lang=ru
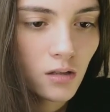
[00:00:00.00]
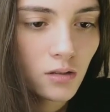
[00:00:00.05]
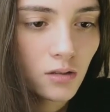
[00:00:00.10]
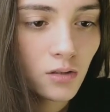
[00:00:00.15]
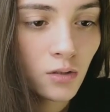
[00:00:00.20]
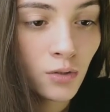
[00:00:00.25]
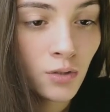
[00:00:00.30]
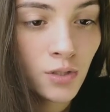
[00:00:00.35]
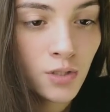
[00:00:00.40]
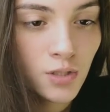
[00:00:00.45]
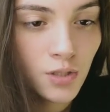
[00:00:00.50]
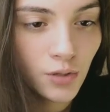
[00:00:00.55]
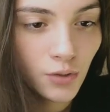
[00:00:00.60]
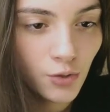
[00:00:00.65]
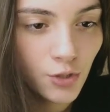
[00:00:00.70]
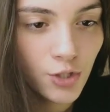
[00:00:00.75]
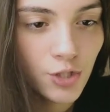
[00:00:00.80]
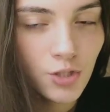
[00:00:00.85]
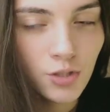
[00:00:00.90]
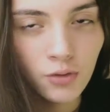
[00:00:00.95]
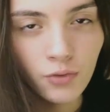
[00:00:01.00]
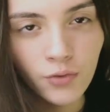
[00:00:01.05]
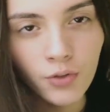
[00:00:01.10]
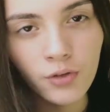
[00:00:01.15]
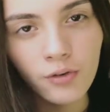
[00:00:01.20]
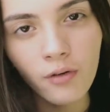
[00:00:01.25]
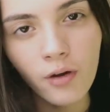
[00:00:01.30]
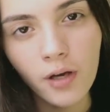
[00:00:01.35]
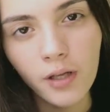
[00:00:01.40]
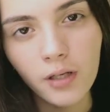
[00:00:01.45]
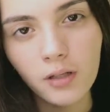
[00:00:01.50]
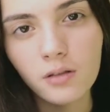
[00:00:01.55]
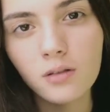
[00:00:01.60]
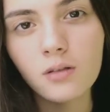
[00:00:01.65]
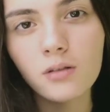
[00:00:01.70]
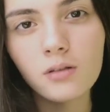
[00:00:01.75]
то не слушай, что он говорит.